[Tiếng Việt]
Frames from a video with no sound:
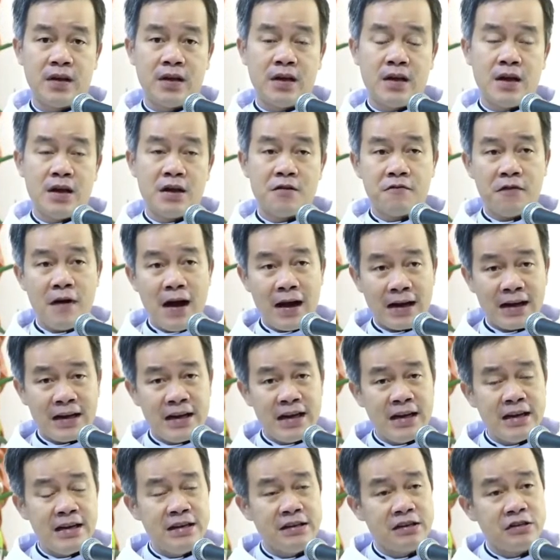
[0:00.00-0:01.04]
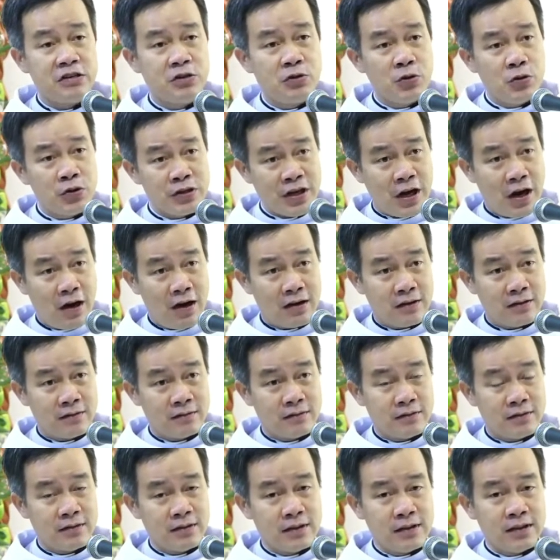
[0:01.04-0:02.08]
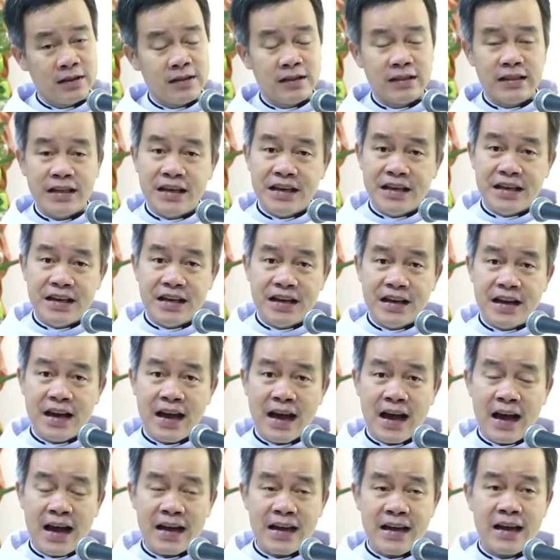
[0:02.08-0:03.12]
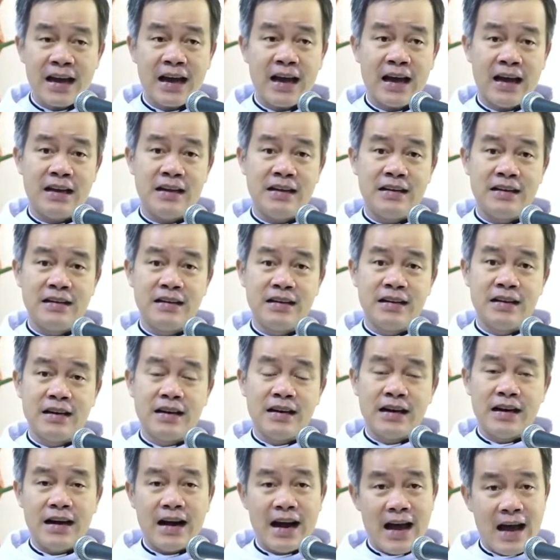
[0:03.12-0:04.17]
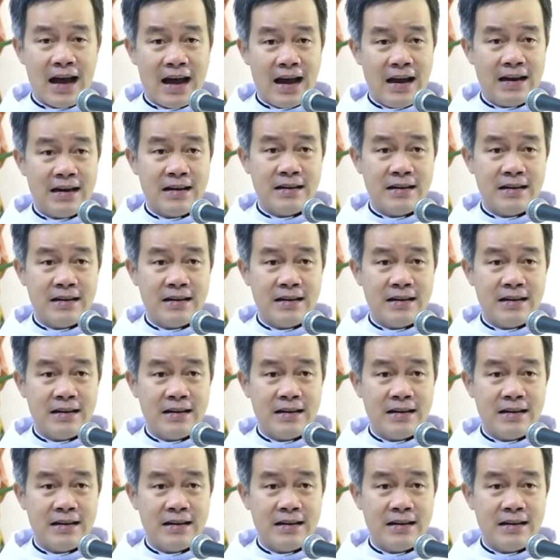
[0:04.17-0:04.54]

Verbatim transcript: và khi được chúa chọn thì hai ngài đã